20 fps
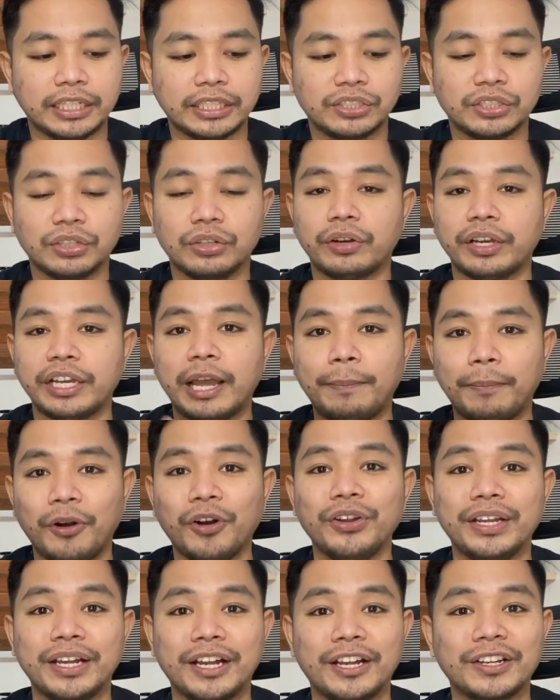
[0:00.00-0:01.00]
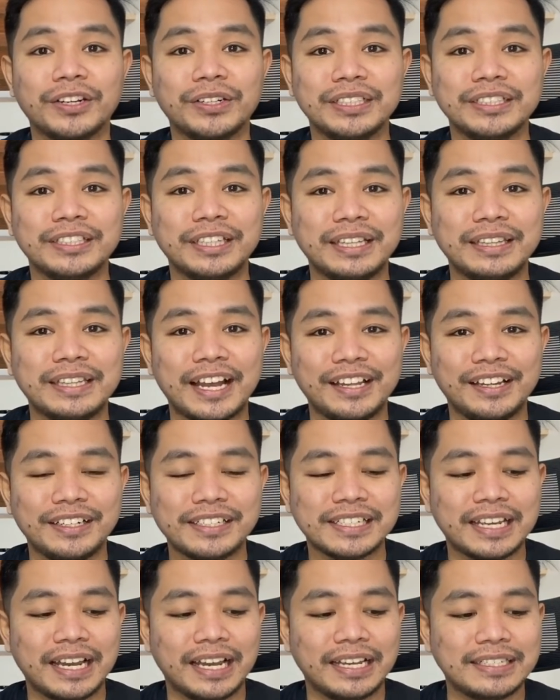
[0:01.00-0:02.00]
So kaya po ako nagkaroon ng
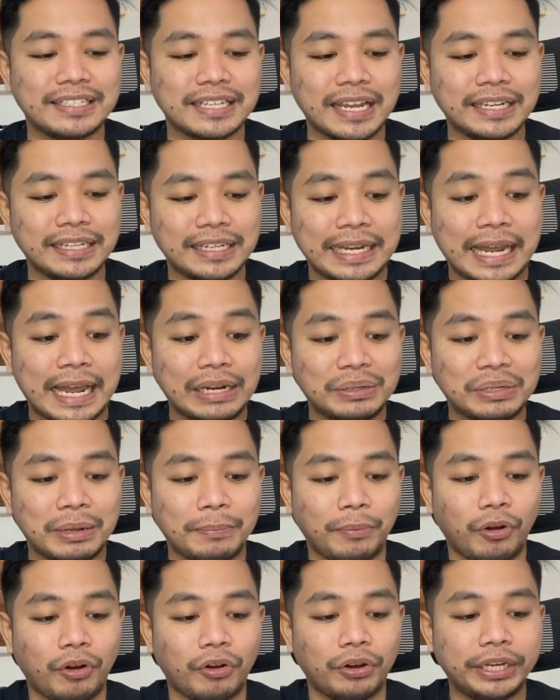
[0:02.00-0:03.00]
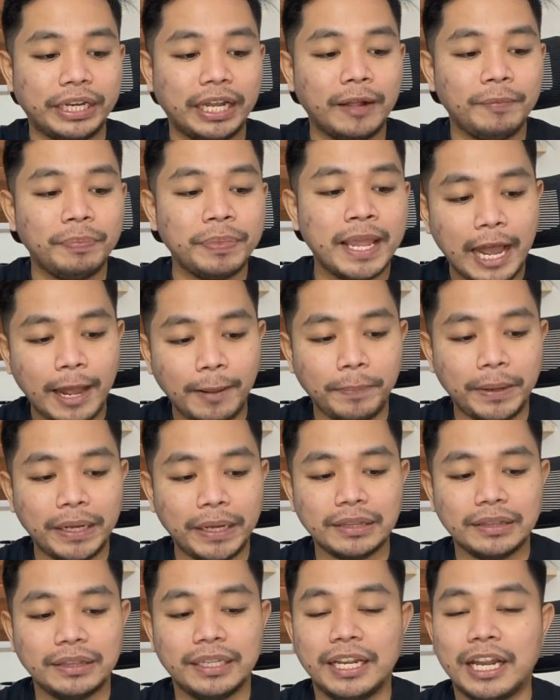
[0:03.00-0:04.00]
$10 guys, ay nanalo na po ako ng
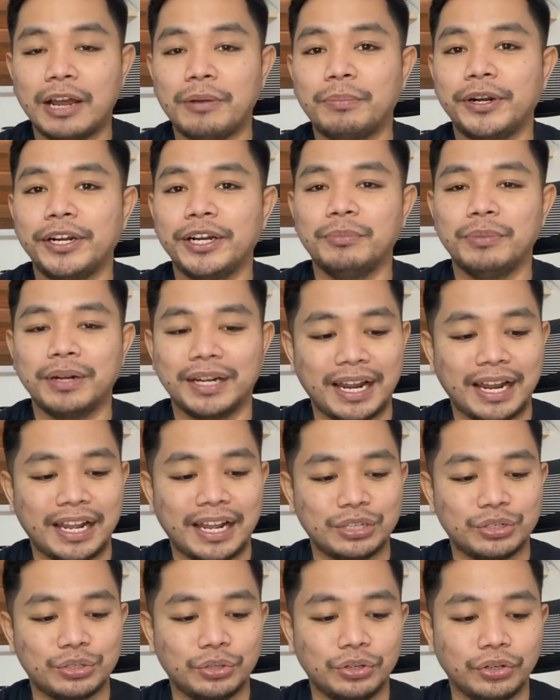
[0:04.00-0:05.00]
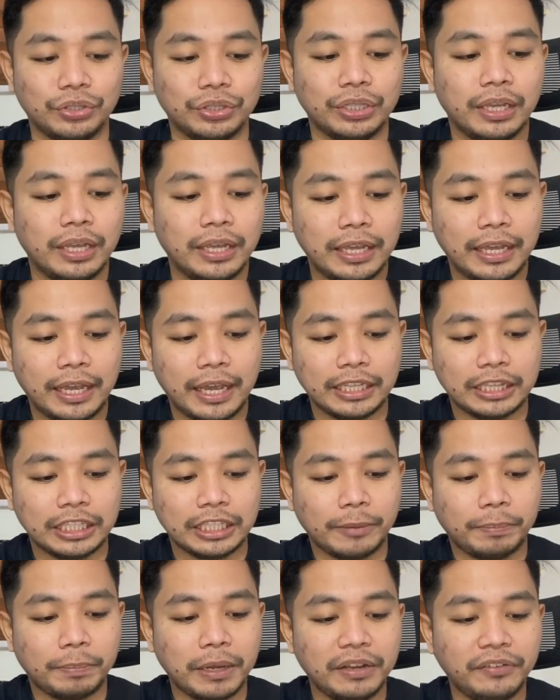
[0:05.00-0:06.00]
apat na number na magkakasunod. At
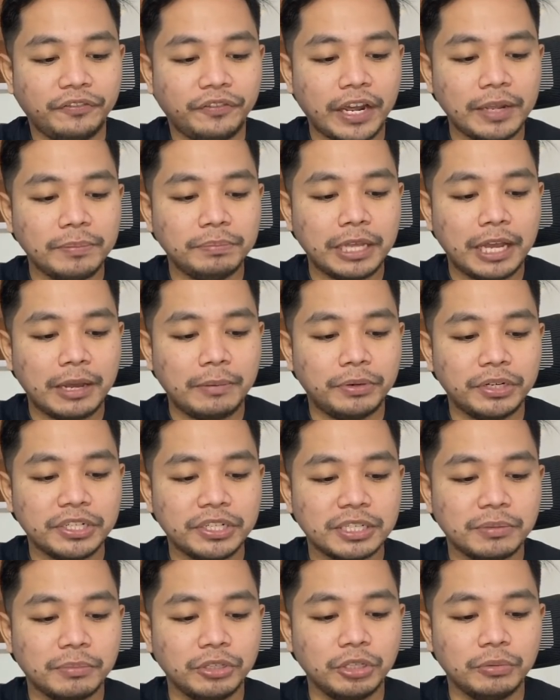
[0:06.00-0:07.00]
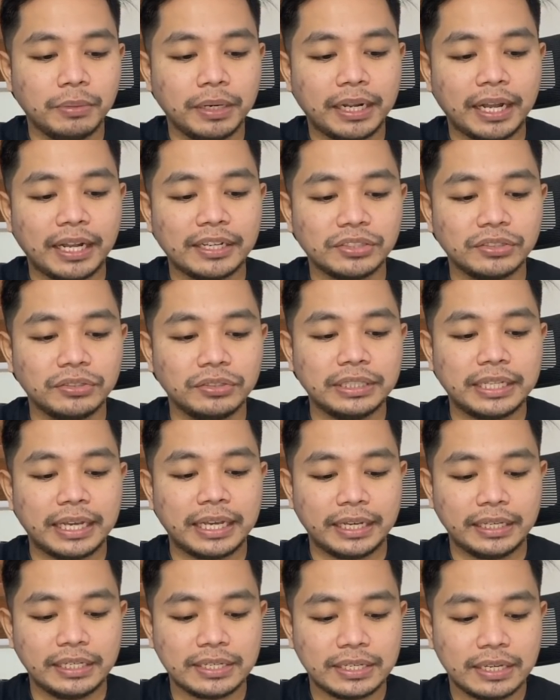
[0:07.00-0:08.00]
kapag 5 numbers naman yung magkakasunod
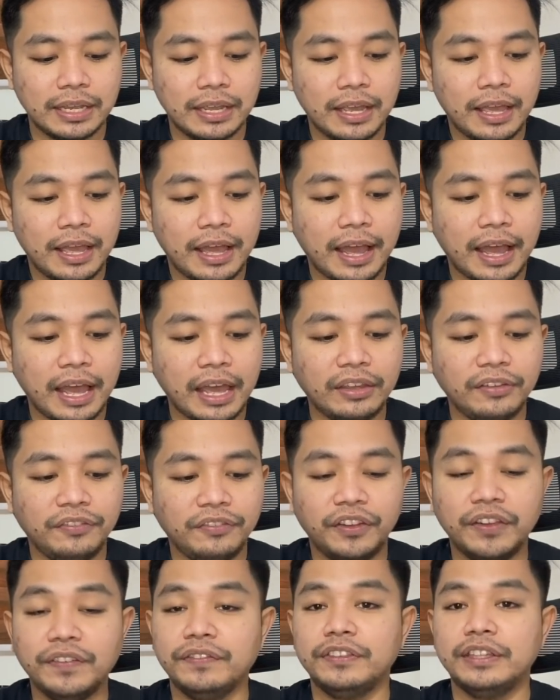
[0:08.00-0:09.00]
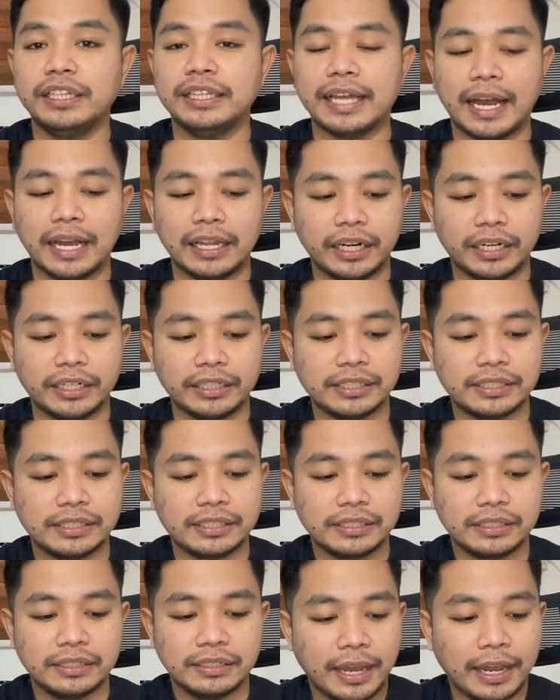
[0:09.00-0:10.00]
guys, ay
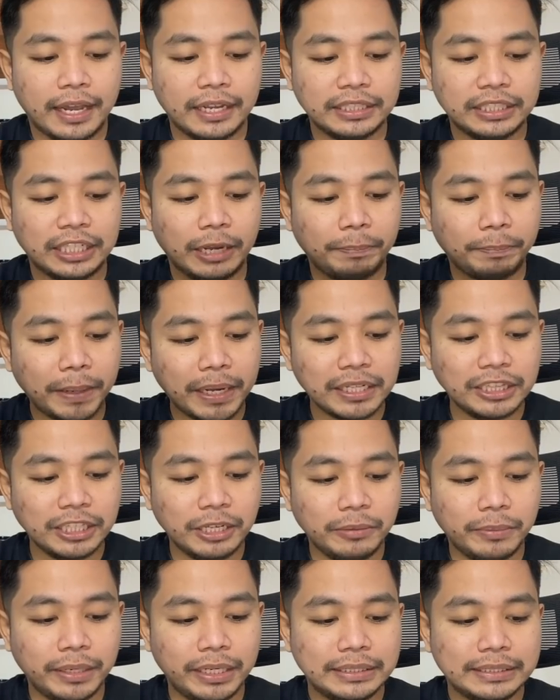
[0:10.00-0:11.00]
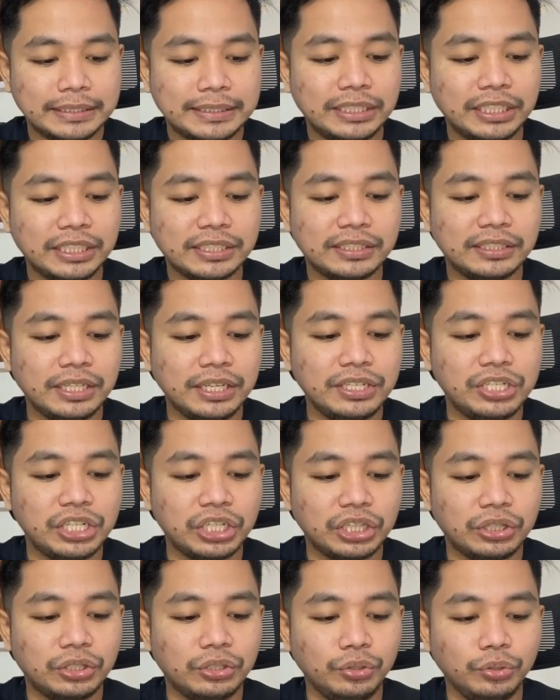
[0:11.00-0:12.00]
$50. At kapag naman
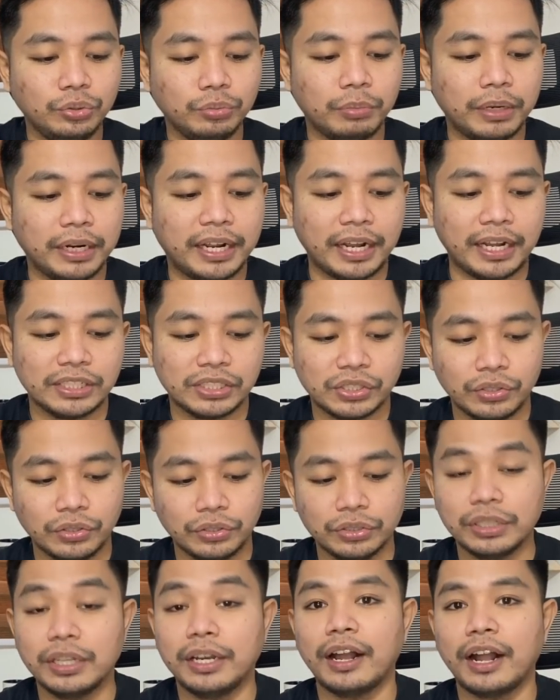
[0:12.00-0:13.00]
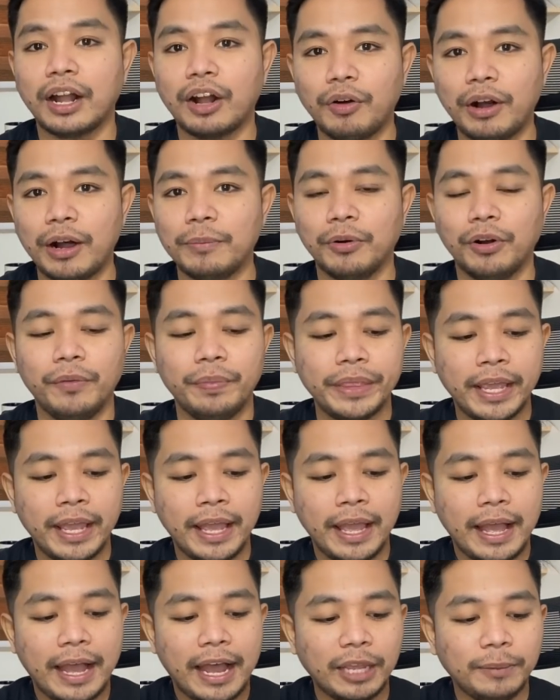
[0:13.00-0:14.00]
6-digit yung magkakasunod na nagawa mo,
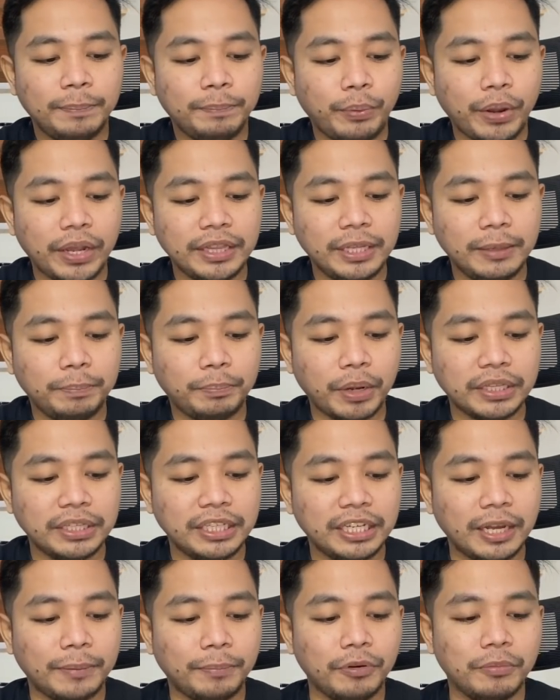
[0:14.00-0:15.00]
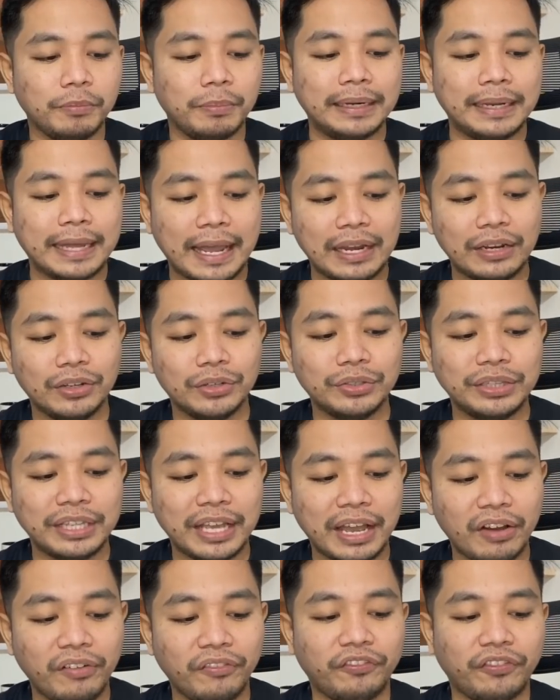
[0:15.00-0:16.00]
ay pwedeng pwede ka pong manalo
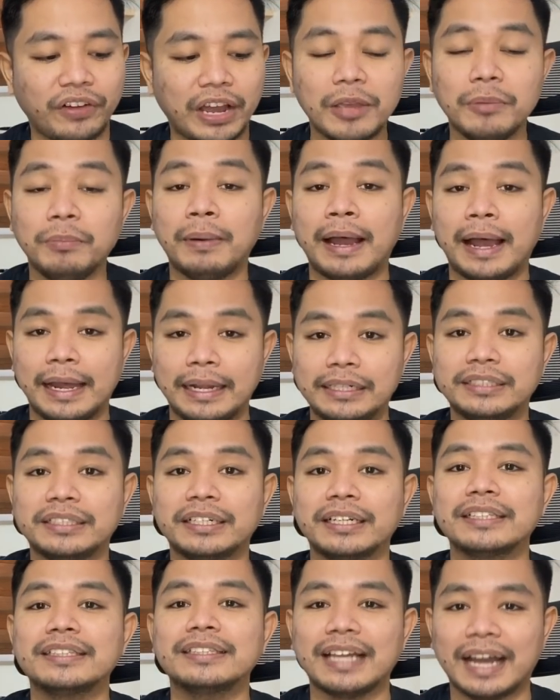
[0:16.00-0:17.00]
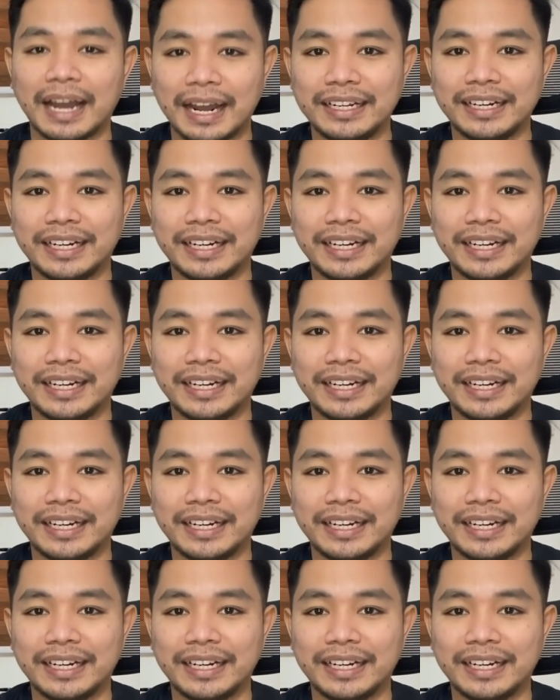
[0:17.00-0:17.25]
ng $500.